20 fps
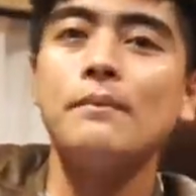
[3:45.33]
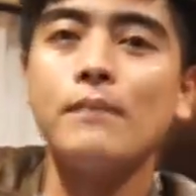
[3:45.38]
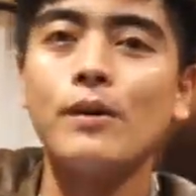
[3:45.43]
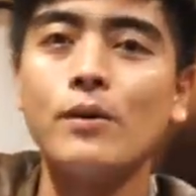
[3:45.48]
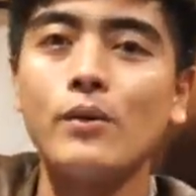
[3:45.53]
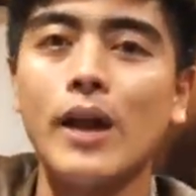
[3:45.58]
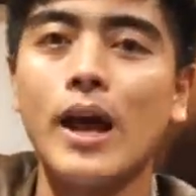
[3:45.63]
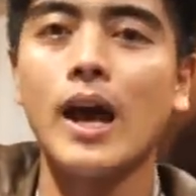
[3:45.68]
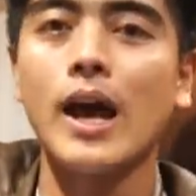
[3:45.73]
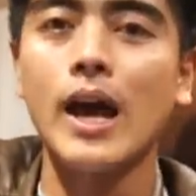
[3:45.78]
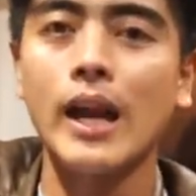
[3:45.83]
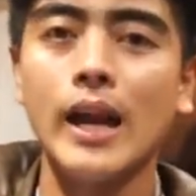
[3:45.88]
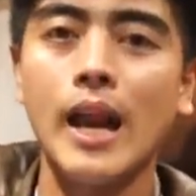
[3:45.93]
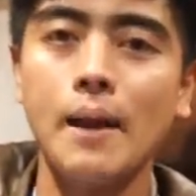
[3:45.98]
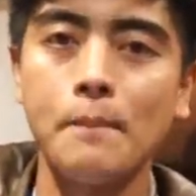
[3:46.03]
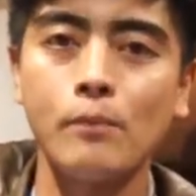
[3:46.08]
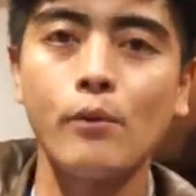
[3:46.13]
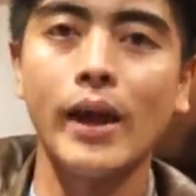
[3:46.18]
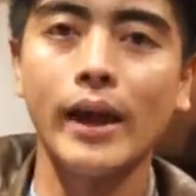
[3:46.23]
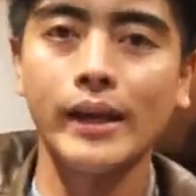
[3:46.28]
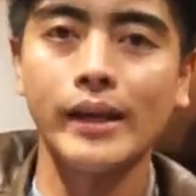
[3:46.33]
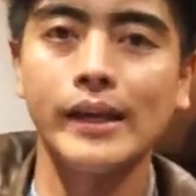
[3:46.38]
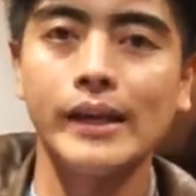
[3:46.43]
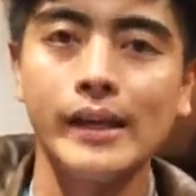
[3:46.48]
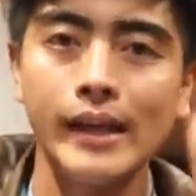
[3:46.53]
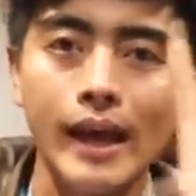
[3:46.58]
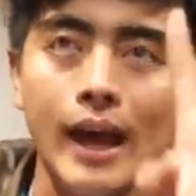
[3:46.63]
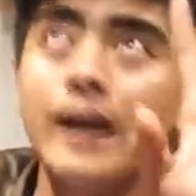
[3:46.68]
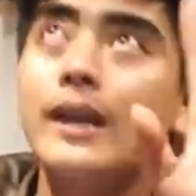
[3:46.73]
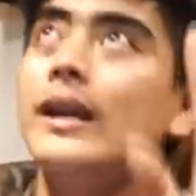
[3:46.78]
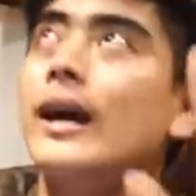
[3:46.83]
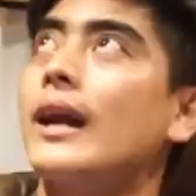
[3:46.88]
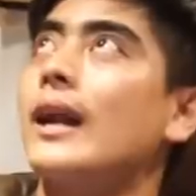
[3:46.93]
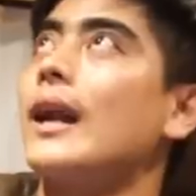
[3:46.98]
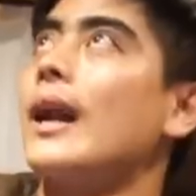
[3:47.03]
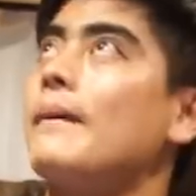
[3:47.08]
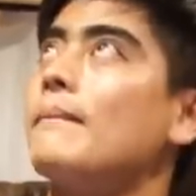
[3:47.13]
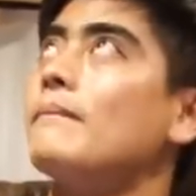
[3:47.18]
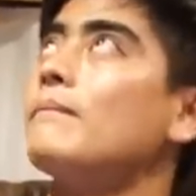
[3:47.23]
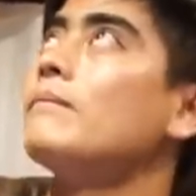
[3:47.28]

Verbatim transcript: menggunakan lampu LED ada 6 6